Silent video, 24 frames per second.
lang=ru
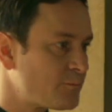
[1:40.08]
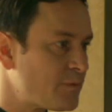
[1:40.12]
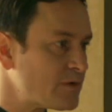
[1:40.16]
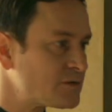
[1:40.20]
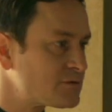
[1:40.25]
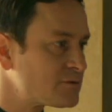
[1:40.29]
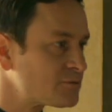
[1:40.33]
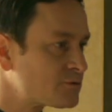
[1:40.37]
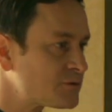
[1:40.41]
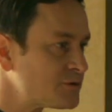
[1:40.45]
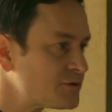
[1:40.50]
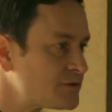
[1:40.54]

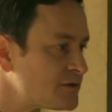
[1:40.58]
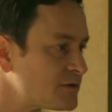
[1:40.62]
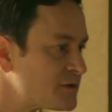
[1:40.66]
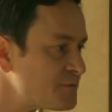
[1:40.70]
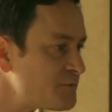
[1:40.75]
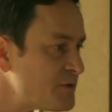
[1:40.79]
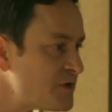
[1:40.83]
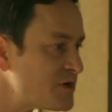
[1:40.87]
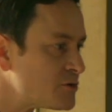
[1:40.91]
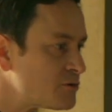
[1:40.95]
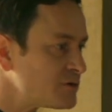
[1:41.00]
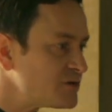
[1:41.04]
Послушайте,
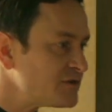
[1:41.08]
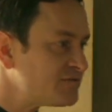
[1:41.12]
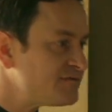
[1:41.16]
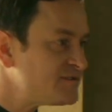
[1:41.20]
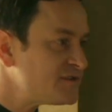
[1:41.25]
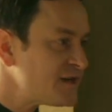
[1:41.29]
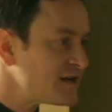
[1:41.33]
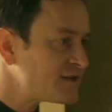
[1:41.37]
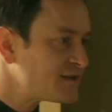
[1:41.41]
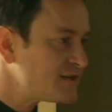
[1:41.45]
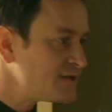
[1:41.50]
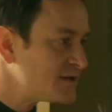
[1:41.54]
это переходит
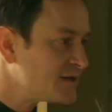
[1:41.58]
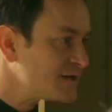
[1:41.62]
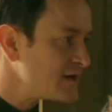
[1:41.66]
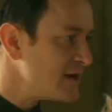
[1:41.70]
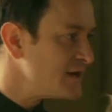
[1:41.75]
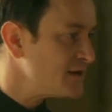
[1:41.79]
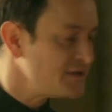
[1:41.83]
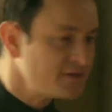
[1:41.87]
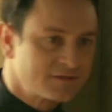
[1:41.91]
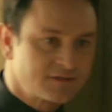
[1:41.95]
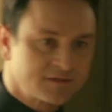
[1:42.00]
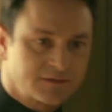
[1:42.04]
всякие
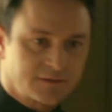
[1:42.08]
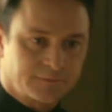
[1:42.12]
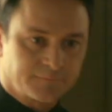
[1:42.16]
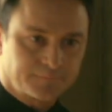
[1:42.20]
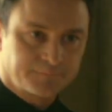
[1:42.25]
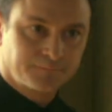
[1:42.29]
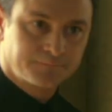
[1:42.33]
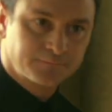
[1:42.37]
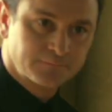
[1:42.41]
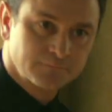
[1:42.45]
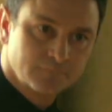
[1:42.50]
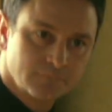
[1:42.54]
границы.
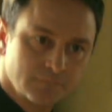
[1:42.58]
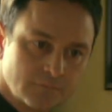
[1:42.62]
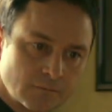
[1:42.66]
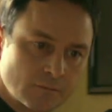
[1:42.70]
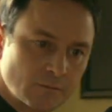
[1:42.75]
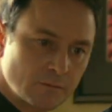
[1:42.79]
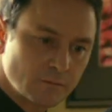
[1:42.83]
Слушайте, ну вы могли